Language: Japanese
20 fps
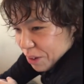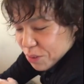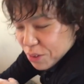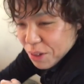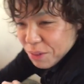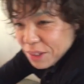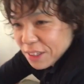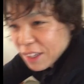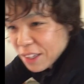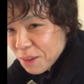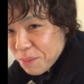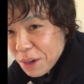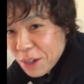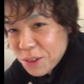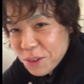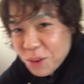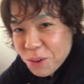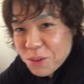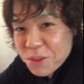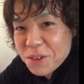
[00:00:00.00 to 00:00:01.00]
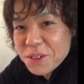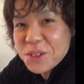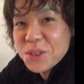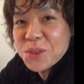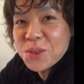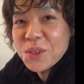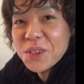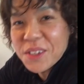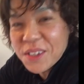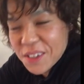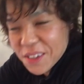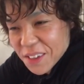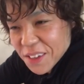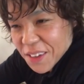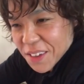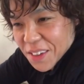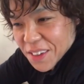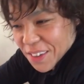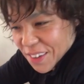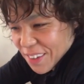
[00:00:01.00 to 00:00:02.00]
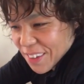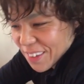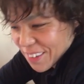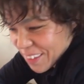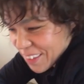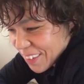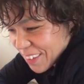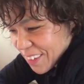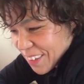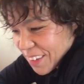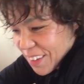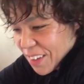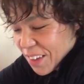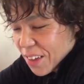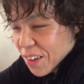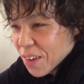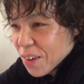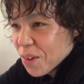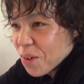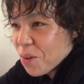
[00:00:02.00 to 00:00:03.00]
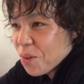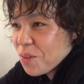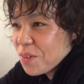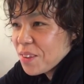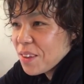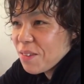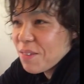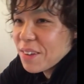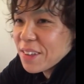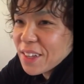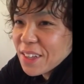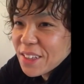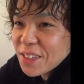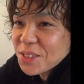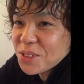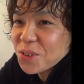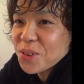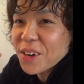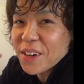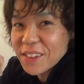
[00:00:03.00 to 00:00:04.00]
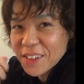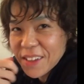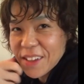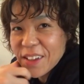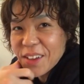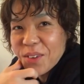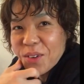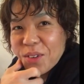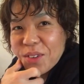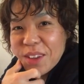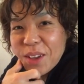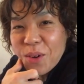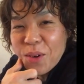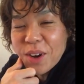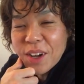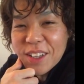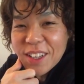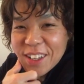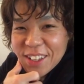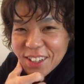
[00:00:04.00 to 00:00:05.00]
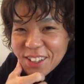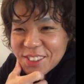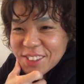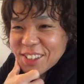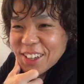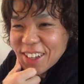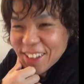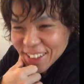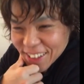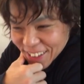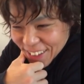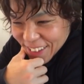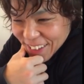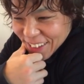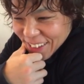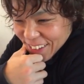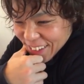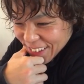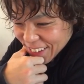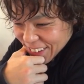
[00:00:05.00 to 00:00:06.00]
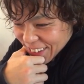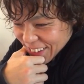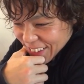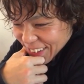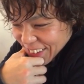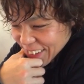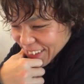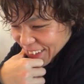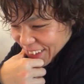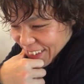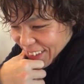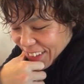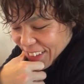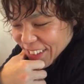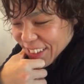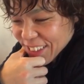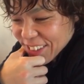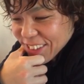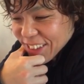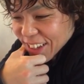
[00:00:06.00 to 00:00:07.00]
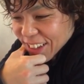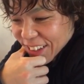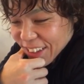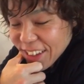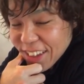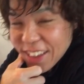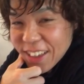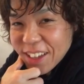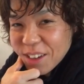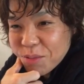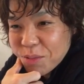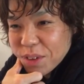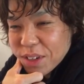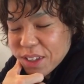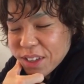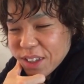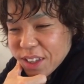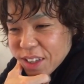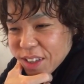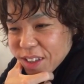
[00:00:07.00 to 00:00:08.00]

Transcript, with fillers: まあそれは建前ということにしといて、本音は。本音は何でしょうかね、本音お金ですかね。そりゃそうですよね。ですかね、やっねやっぱり。